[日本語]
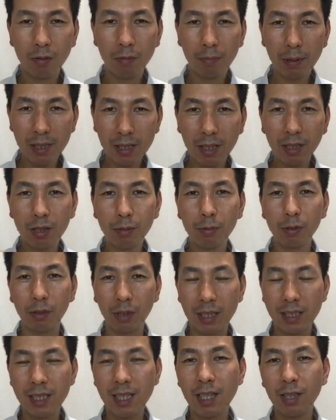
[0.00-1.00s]
バスケット部の
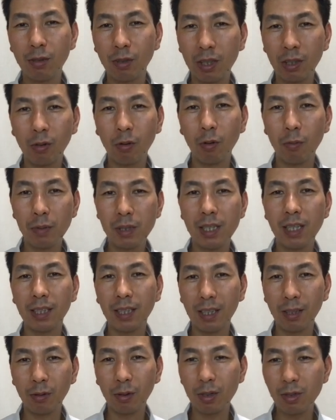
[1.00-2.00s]
ね、生徒にこう見せ
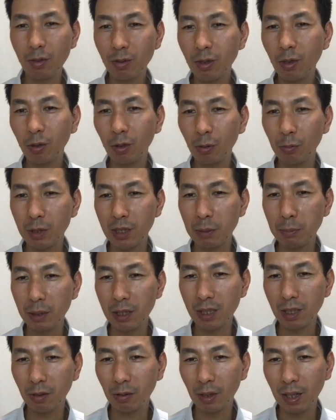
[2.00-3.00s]
たりとか、そんなこともしま
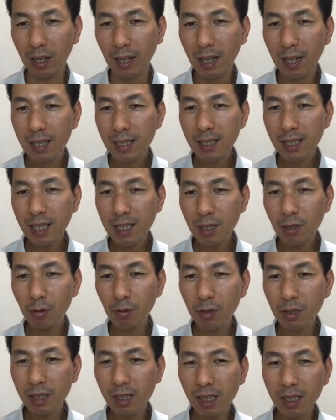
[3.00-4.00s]
したので、最初
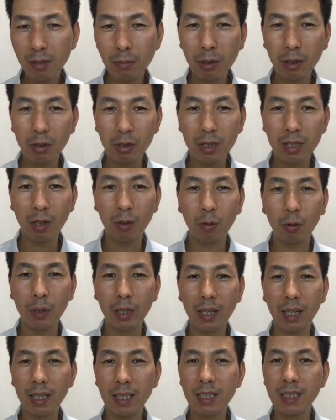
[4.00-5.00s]
の1冊目とはこ
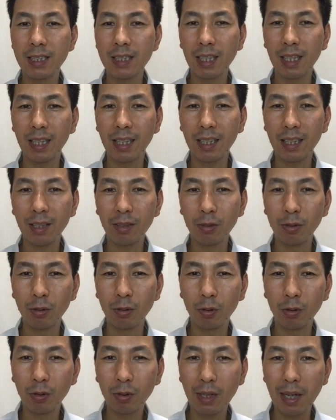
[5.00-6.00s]
れがいいんじゃないかなという
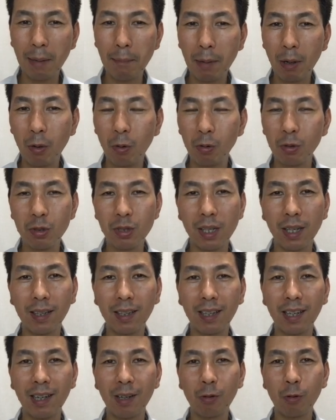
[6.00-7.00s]
ことで、魔法の
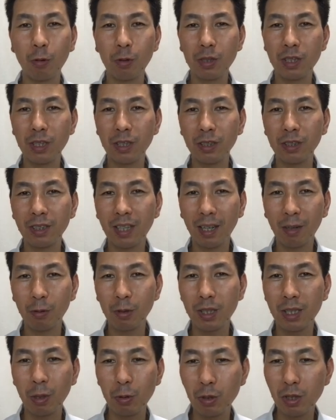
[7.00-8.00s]
サッカーコーチングね、
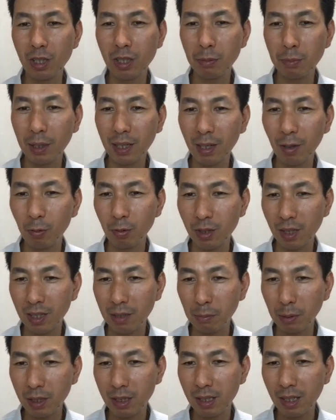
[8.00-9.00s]
こちらおすすめでござ
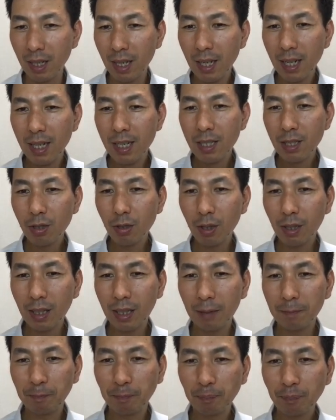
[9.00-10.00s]
います。それか
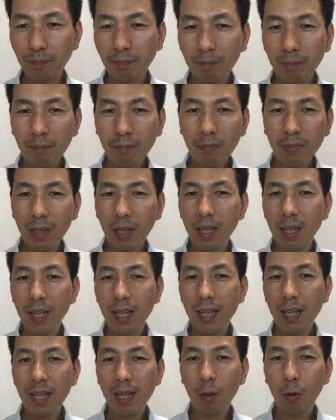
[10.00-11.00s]
ら、
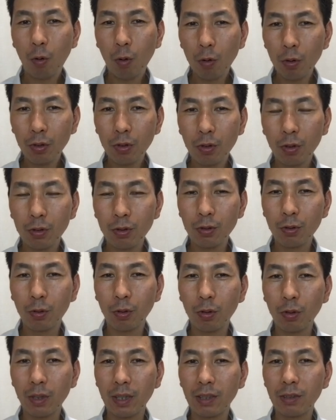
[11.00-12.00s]
本というこ
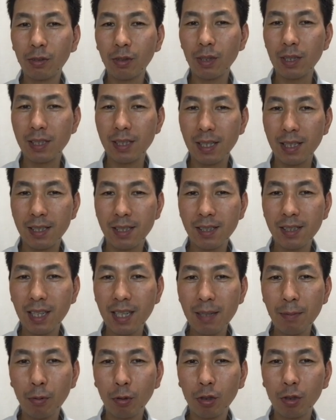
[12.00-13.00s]
とでいくとですね、図
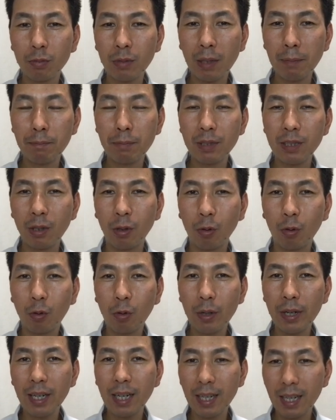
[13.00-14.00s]
解ボトムアップ理論。
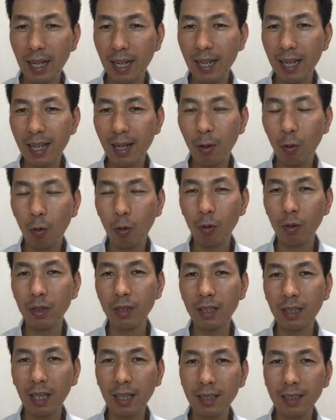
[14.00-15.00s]
これがね、
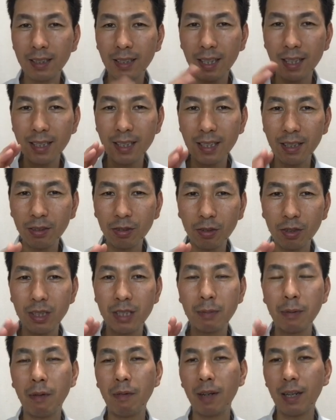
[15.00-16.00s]
本単体でいくと
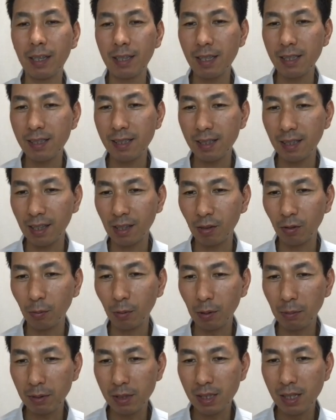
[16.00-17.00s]
一番わかりやすいかなと
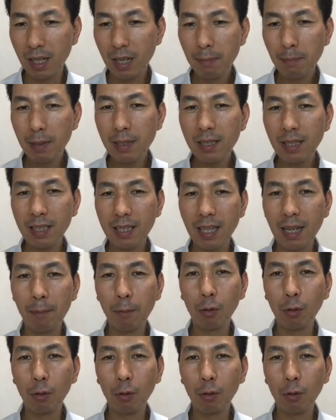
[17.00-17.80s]
思います。まさにね、